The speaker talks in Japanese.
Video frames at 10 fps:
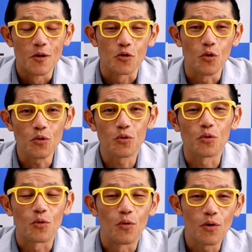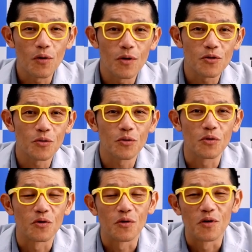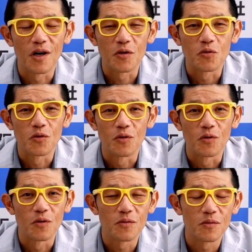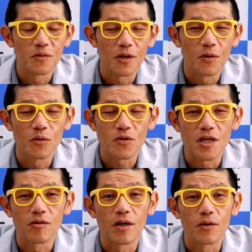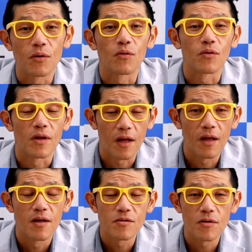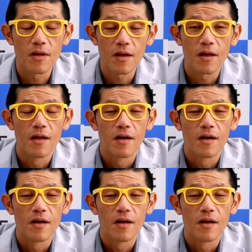ちょっとこれはちょっとあのただごとちゃうなっていうことでねそれで